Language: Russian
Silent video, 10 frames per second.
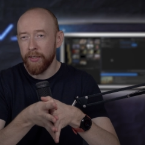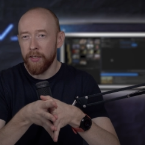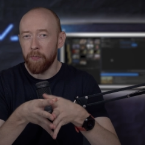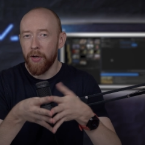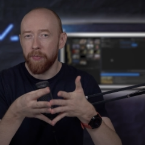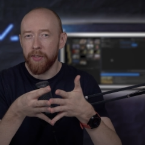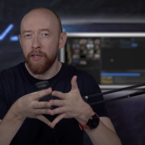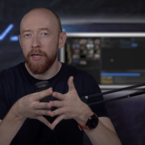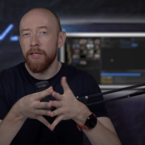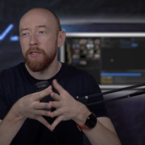такие папки
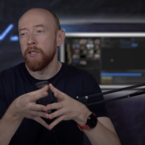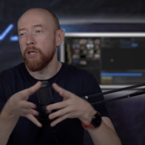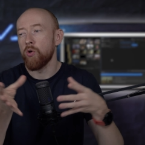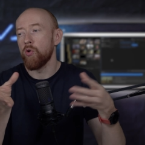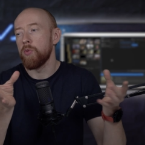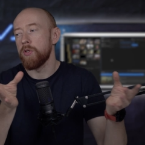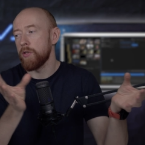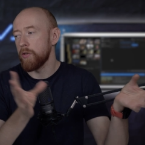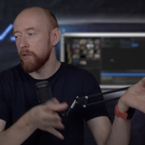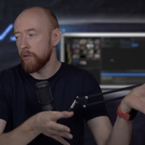для рендера на какой-нибудь
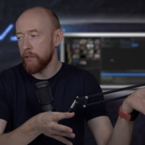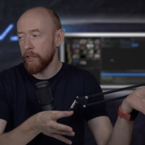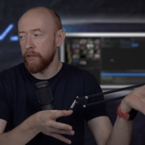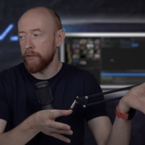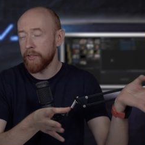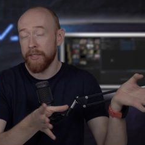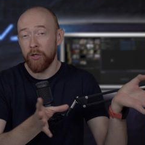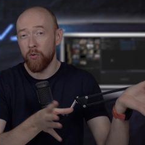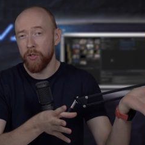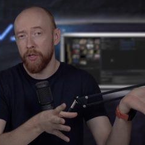
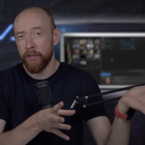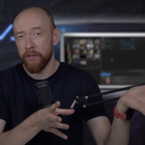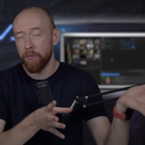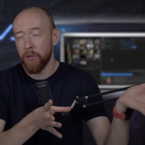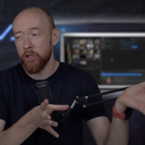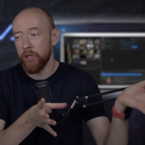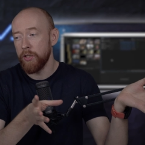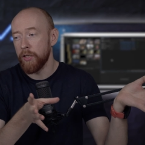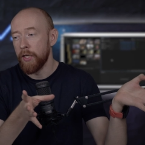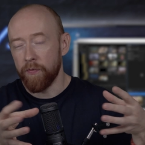сторонней рендер-машине.